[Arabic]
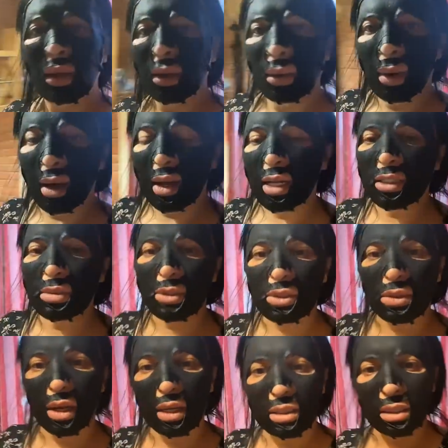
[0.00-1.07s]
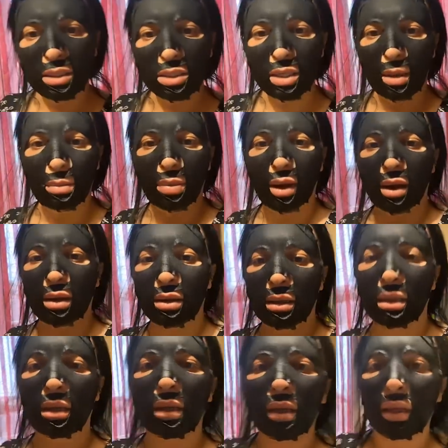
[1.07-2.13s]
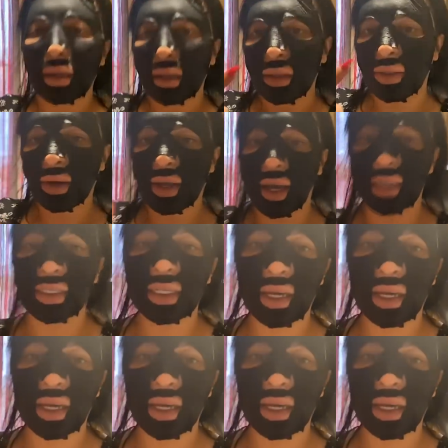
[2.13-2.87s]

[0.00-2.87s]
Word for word: وعلاش ما تقعدي شابه درك عندي